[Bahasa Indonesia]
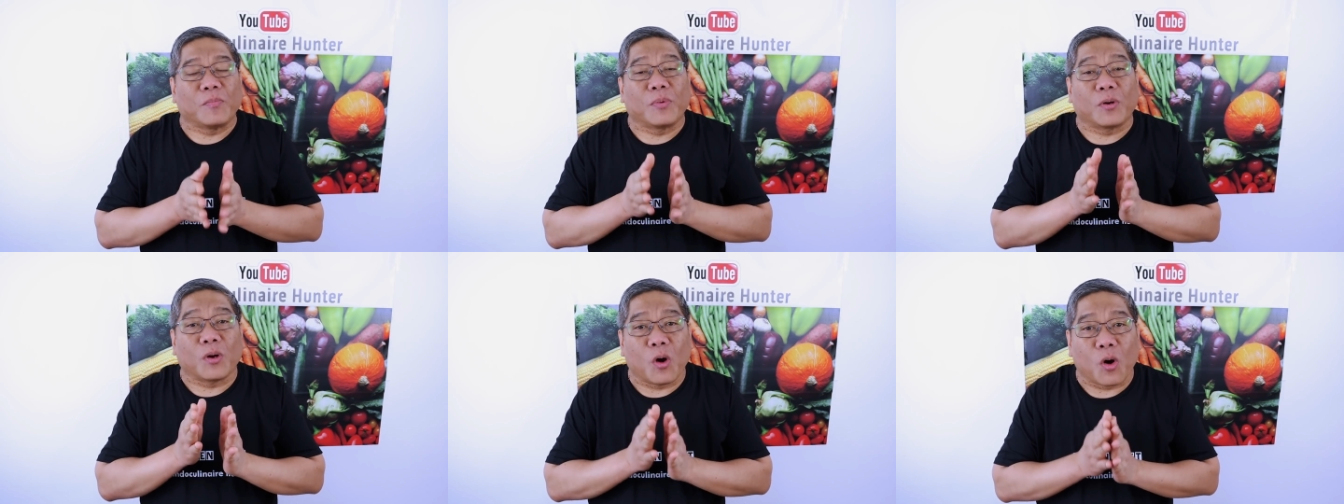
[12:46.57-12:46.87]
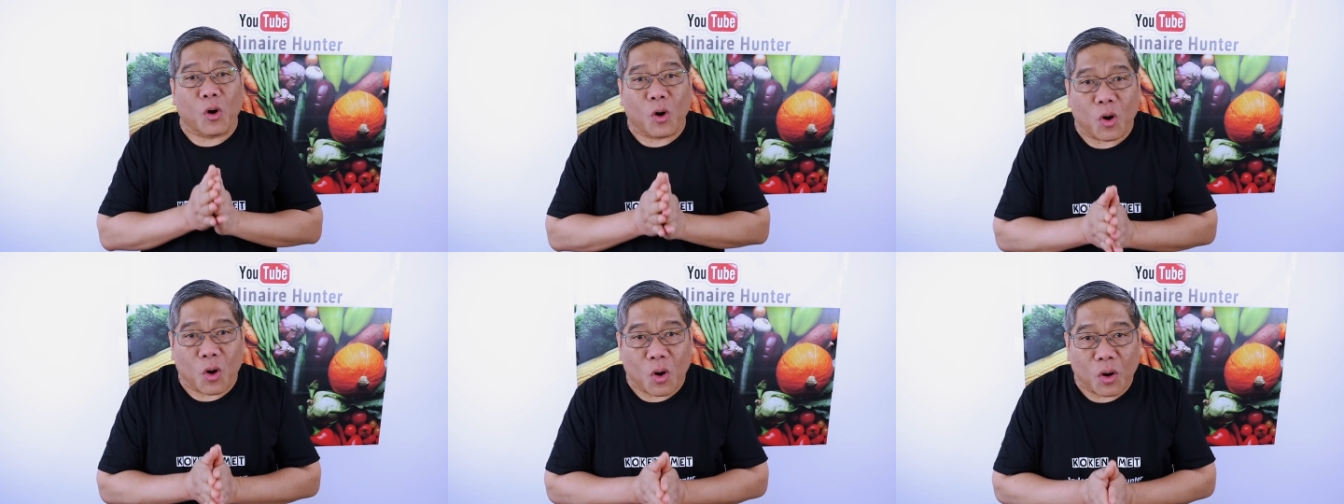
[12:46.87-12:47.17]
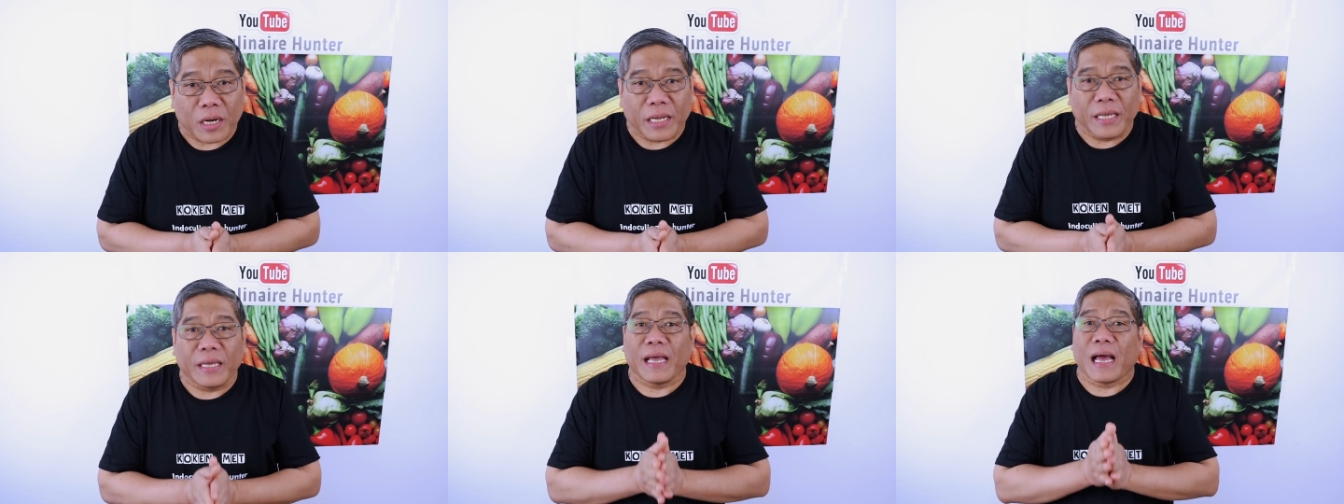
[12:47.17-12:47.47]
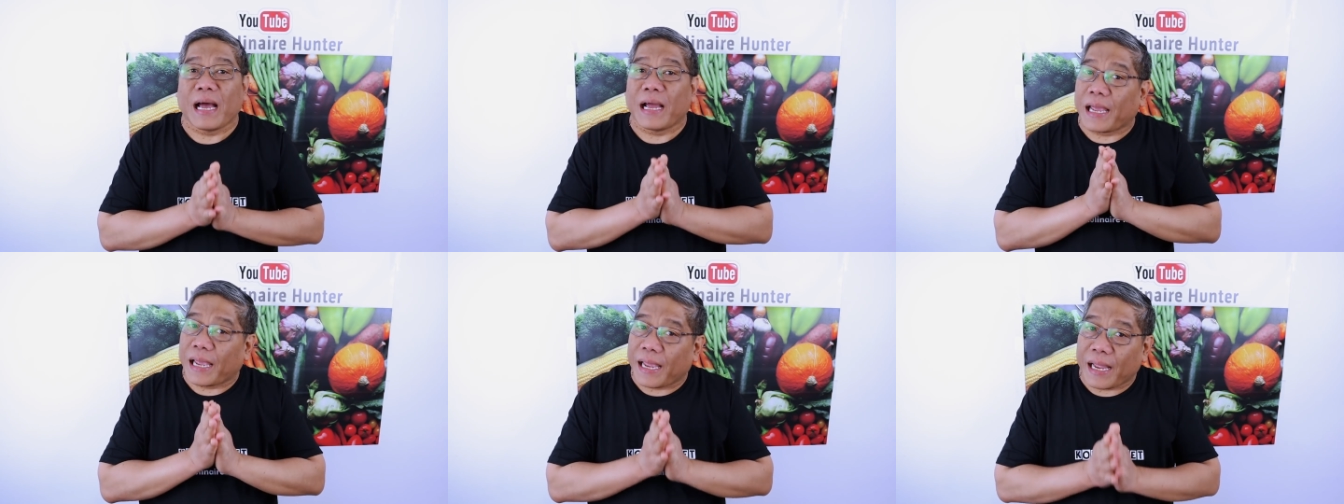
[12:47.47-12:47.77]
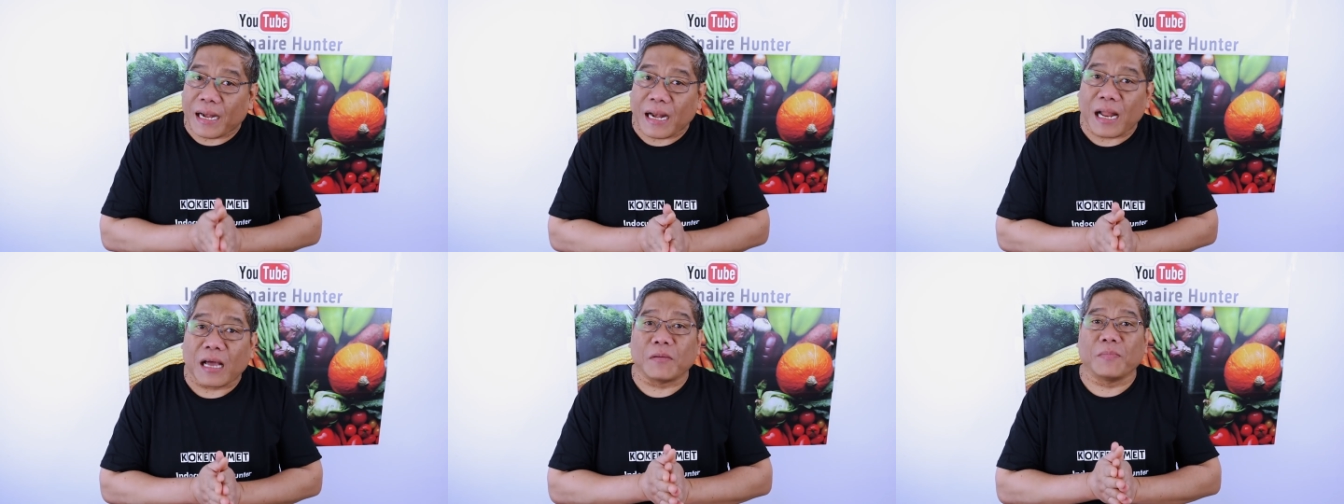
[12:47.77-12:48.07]
brokoli yang
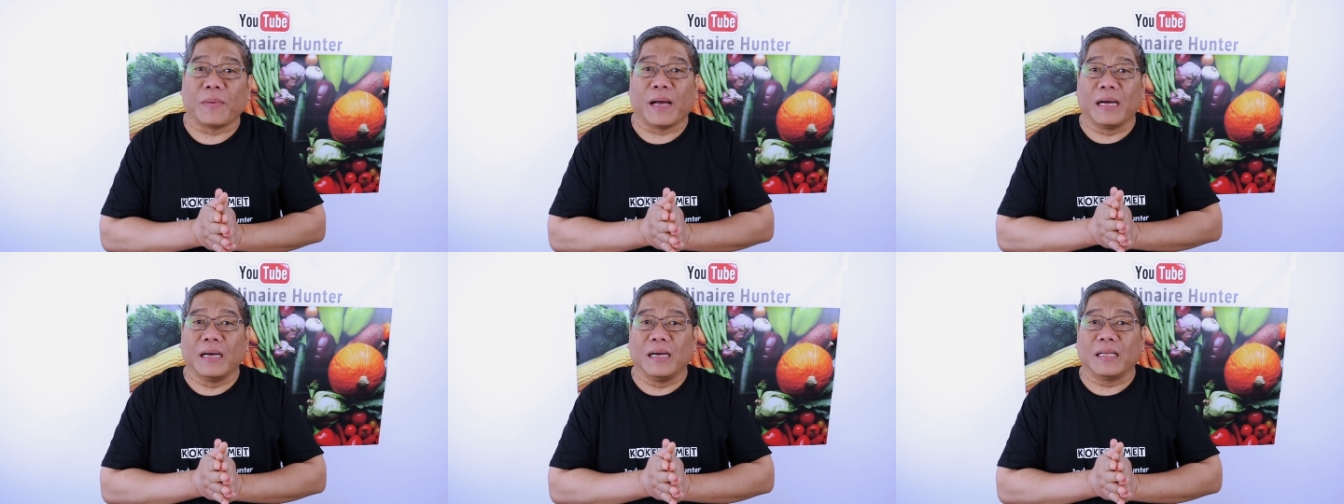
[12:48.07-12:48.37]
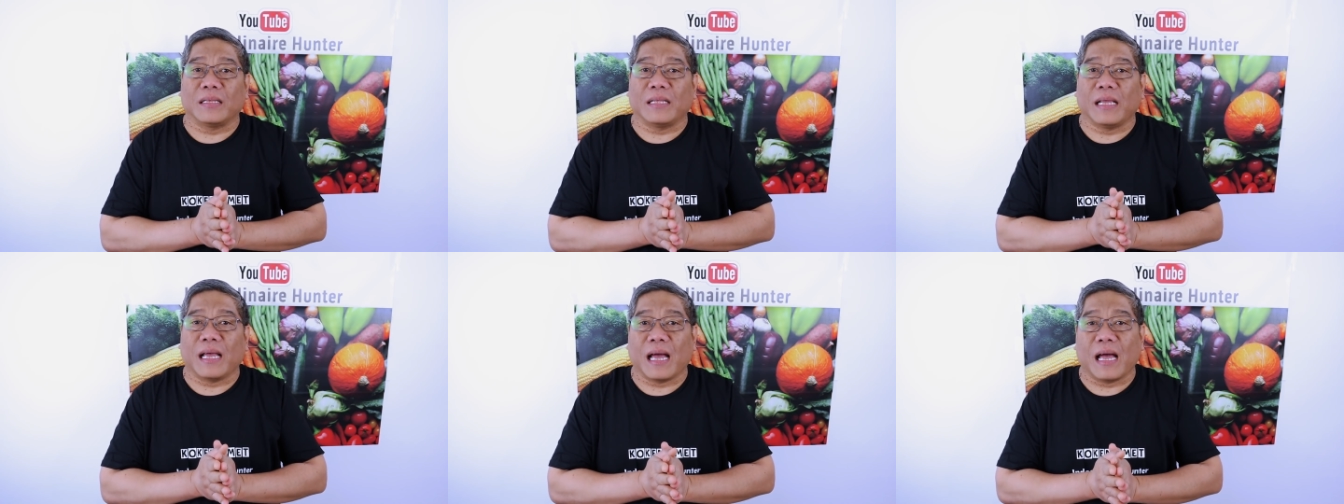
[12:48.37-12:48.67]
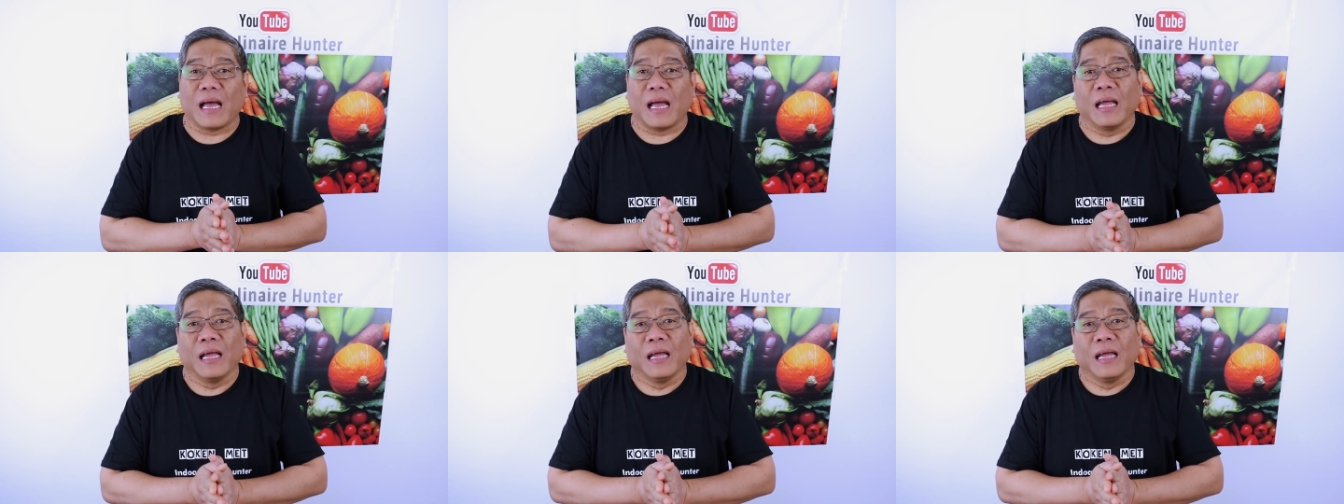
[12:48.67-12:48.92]
enak banget ya.